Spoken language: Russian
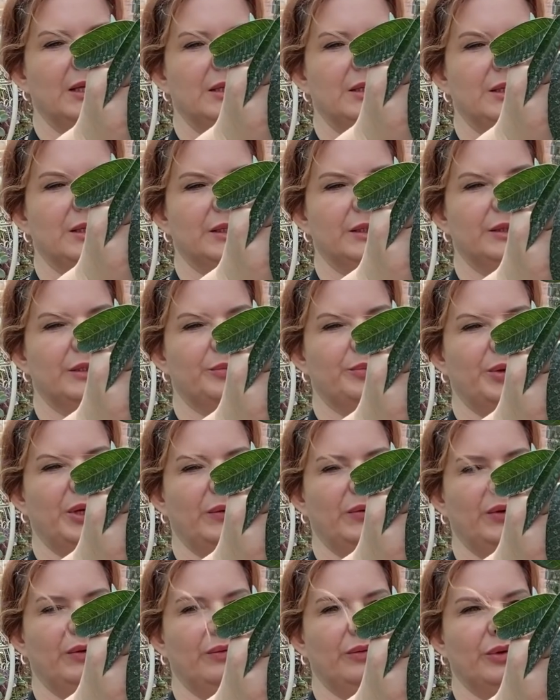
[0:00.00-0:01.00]
Делать
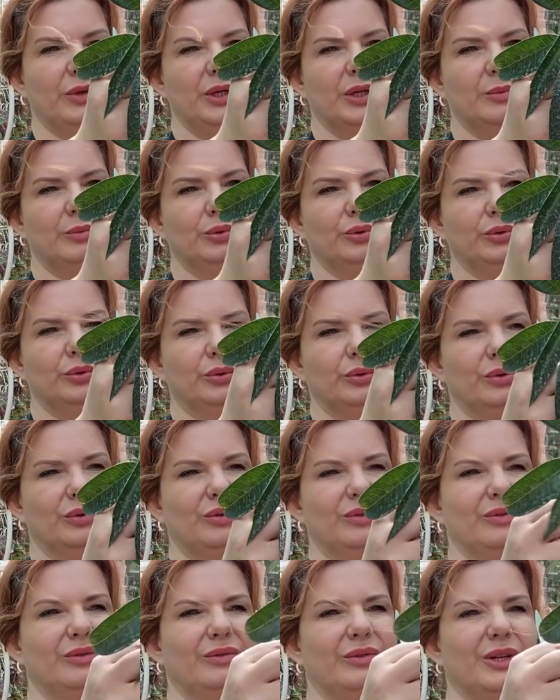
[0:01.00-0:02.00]
прививку я буду
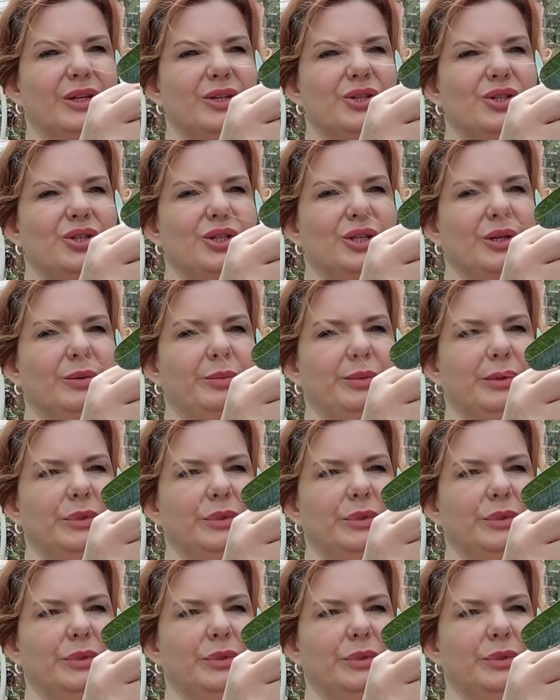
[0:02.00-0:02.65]
в расщеп.